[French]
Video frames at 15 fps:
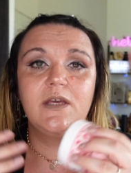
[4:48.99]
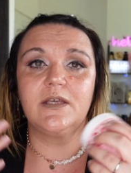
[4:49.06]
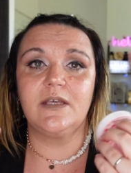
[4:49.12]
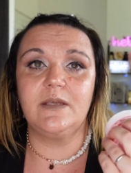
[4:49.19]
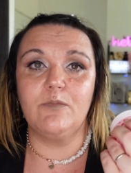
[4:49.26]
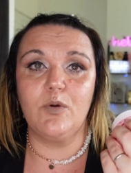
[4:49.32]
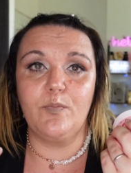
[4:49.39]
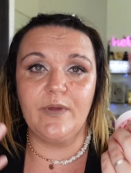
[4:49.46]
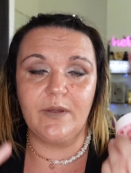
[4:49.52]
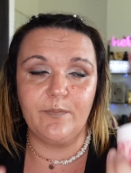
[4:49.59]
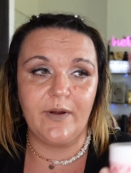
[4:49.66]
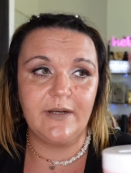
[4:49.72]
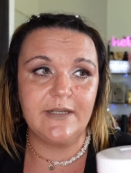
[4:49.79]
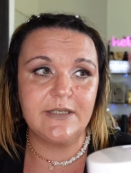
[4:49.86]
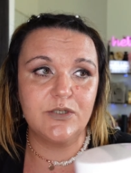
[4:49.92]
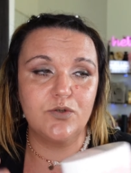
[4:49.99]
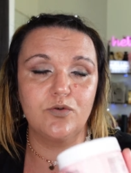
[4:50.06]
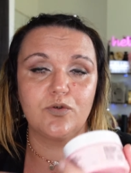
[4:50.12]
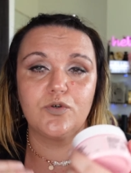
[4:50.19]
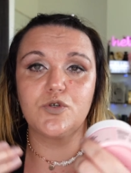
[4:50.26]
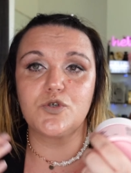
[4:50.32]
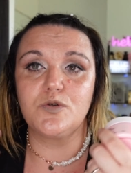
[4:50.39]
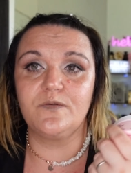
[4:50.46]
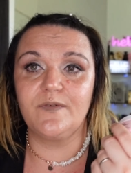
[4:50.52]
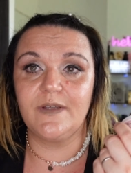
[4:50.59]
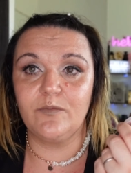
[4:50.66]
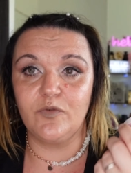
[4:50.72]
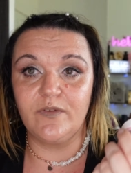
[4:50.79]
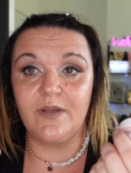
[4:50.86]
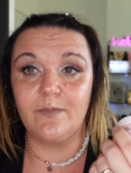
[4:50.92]
qui me piquent pas les yeux, que je vais
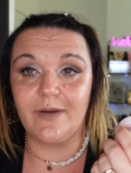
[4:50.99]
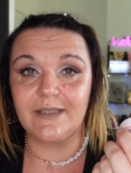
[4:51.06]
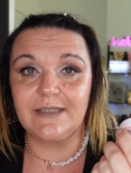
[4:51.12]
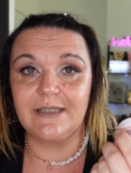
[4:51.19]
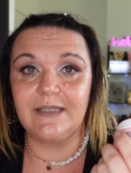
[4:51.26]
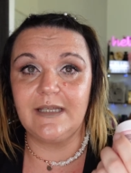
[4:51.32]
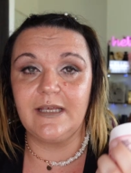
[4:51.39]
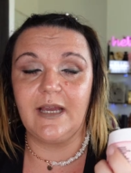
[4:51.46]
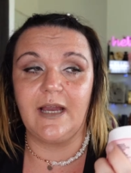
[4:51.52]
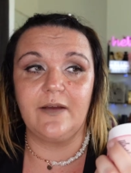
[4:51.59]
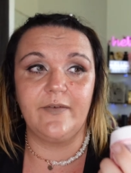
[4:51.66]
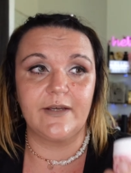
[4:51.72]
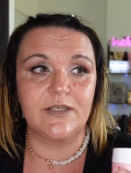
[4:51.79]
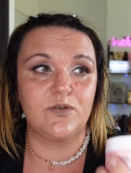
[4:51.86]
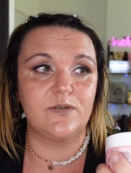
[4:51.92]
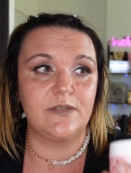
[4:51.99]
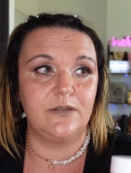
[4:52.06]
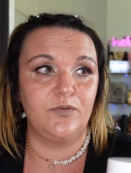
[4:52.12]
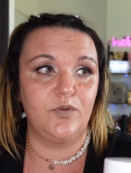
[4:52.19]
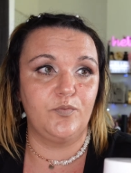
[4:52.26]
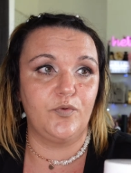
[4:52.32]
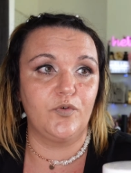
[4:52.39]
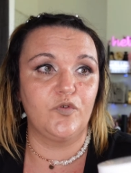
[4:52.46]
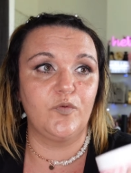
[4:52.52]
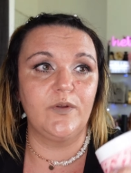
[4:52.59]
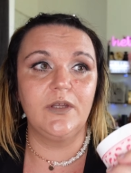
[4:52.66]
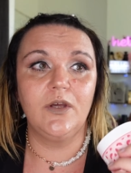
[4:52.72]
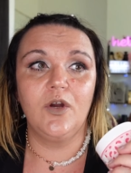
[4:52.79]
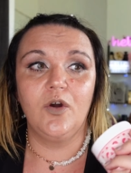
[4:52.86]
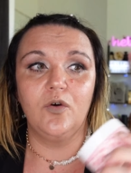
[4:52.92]
me démaquiller avec ce style de produit.